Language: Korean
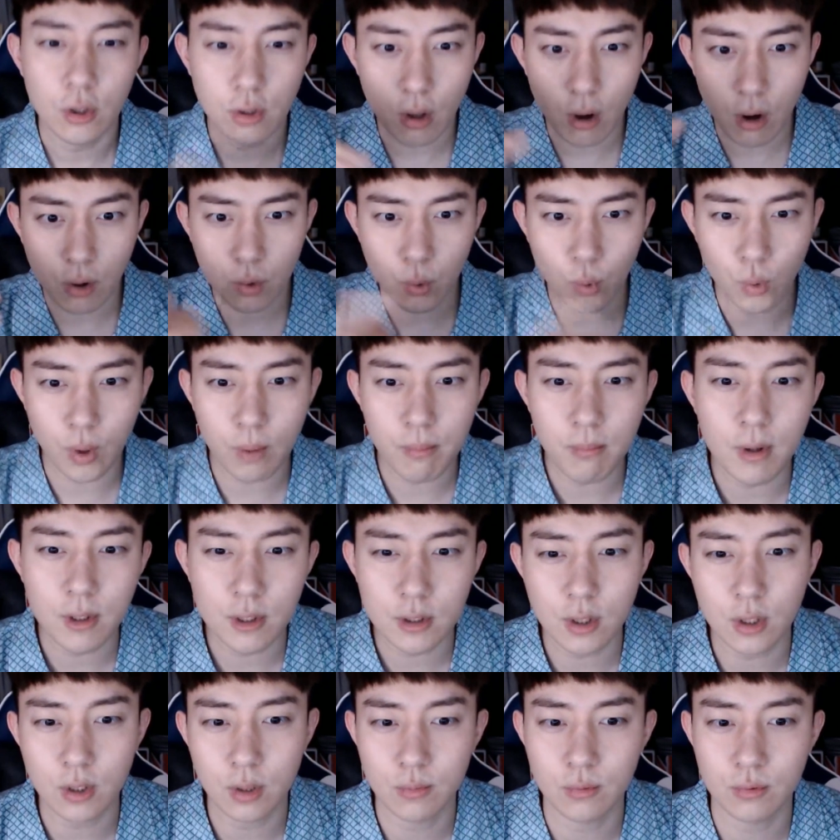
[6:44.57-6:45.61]
야 너
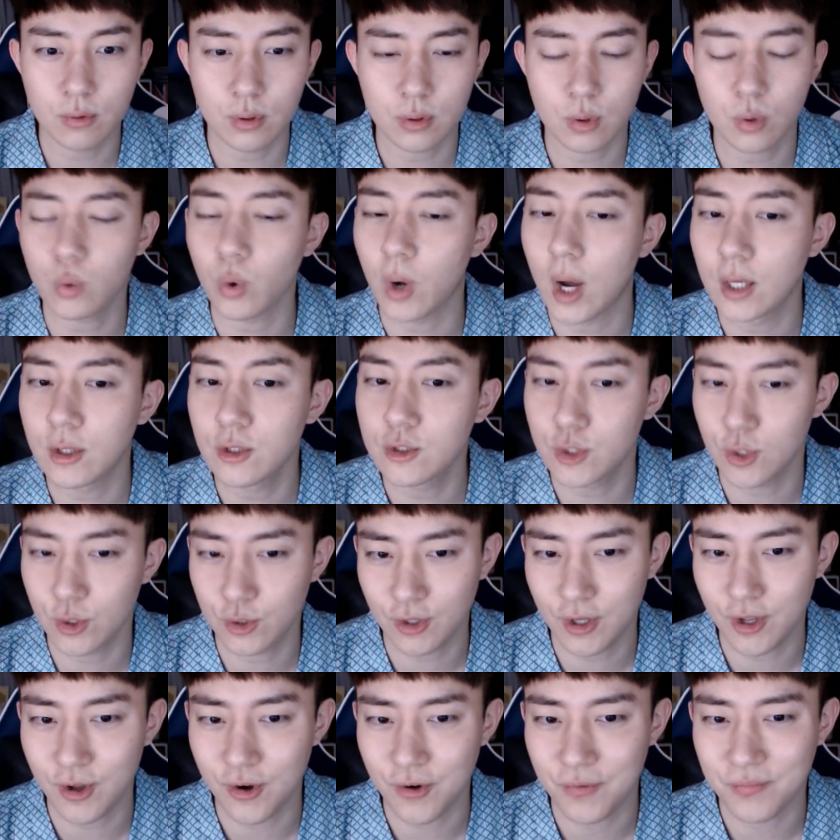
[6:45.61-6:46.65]
오랜만이다 이러면서 또 아는
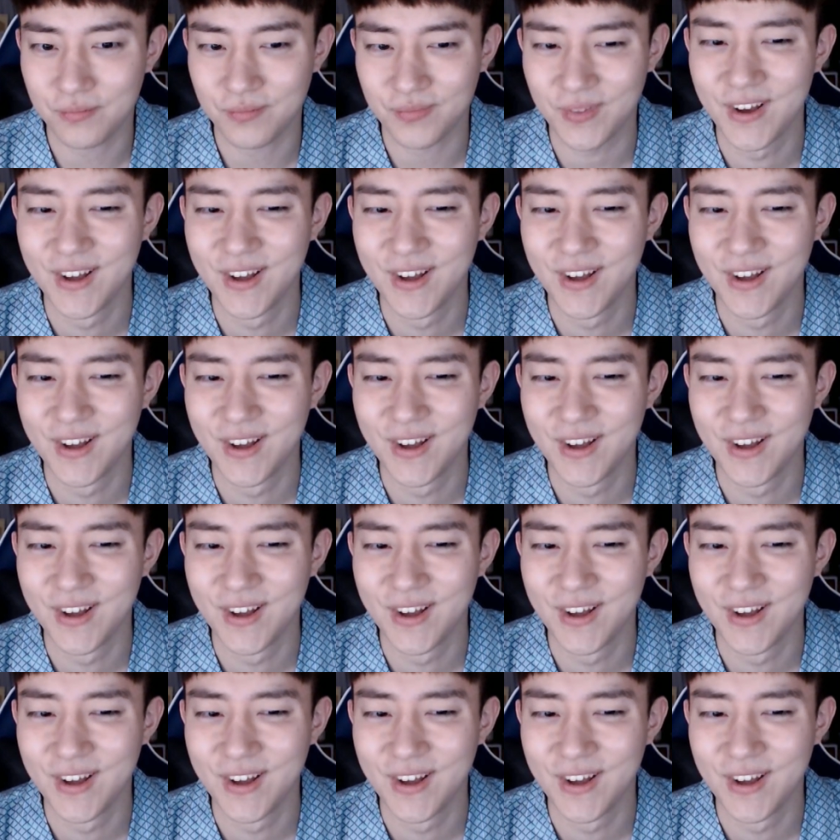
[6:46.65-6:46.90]
척을 해요